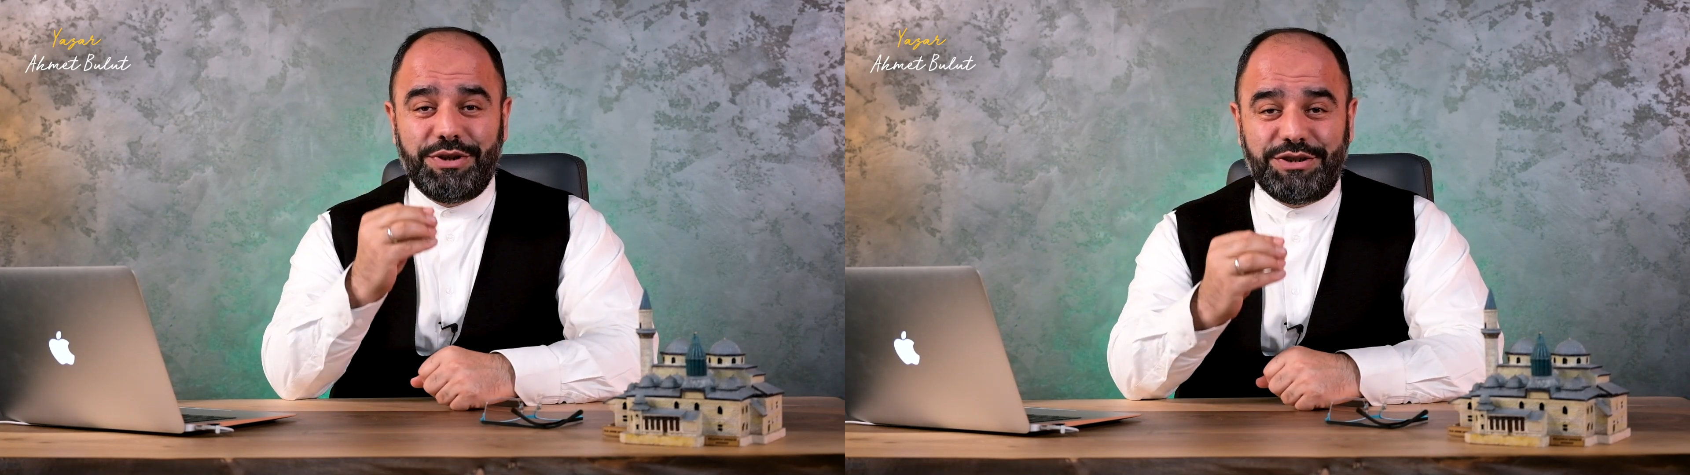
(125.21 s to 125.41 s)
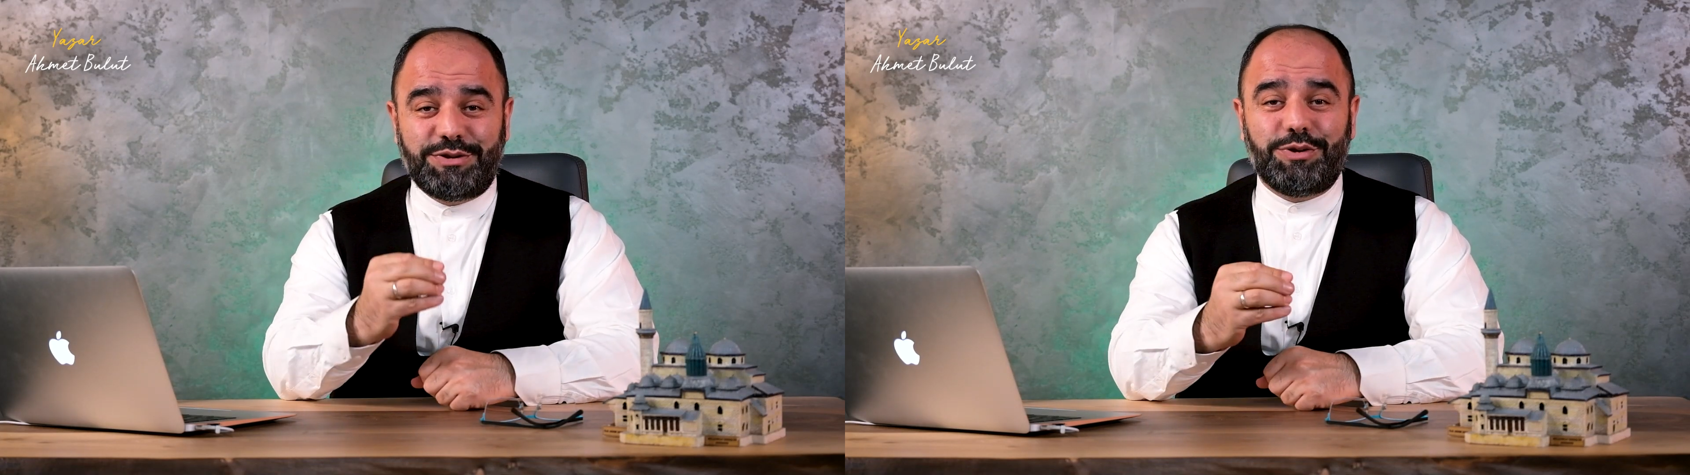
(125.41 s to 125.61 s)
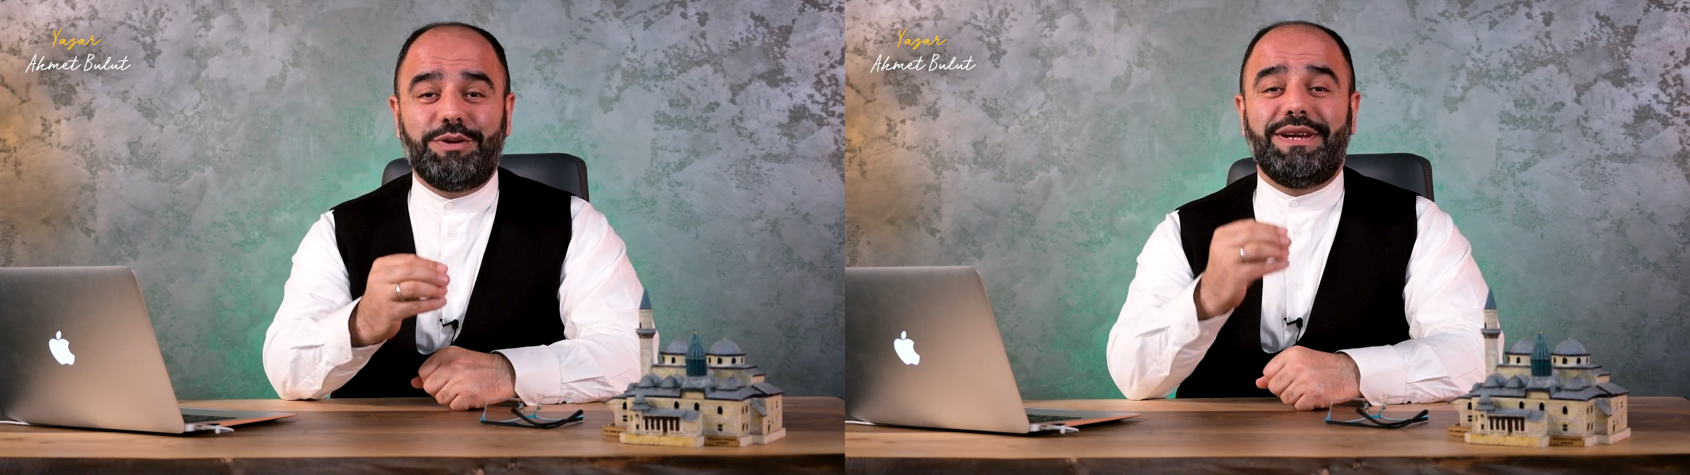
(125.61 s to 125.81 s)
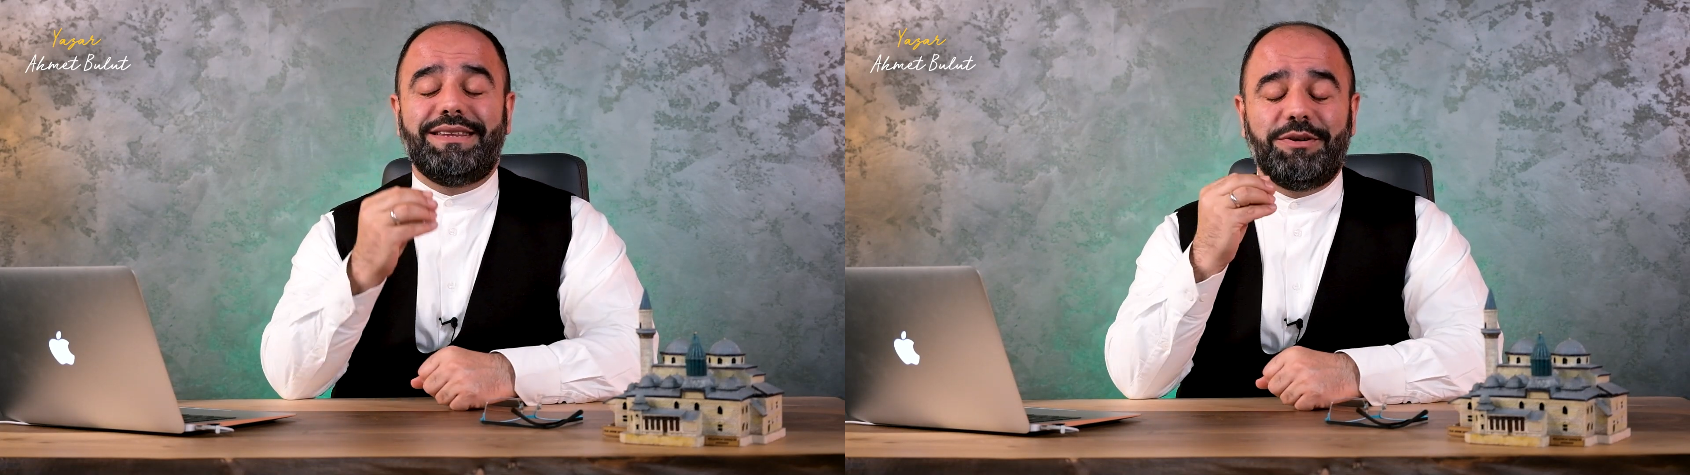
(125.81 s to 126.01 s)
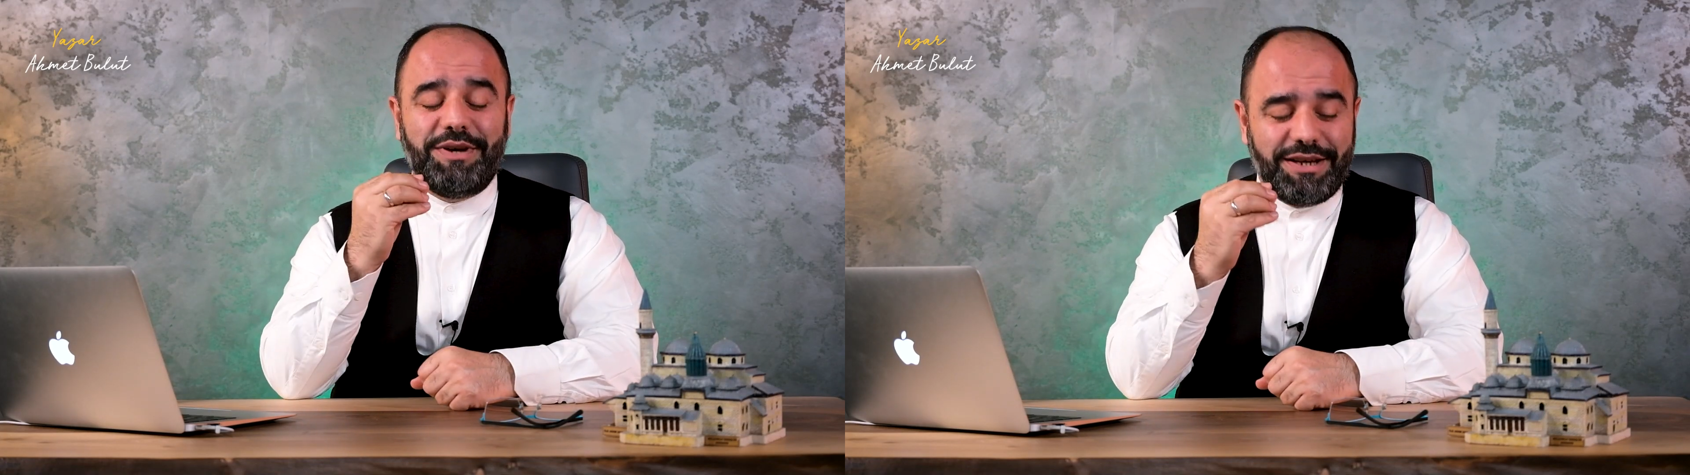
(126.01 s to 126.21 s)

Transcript: bir sünnetimi